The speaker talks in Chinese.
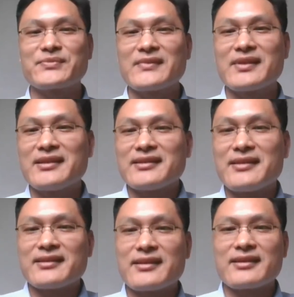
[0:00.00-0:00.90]
可以
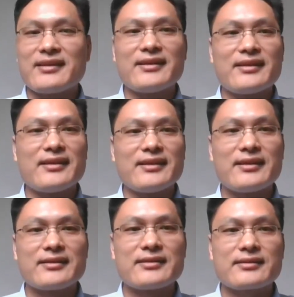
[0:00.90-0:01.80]
生生不息
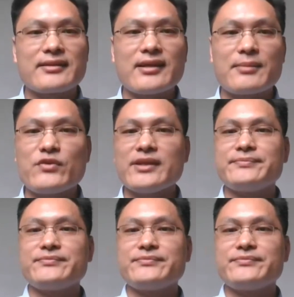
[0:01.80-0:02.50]
的动力之源。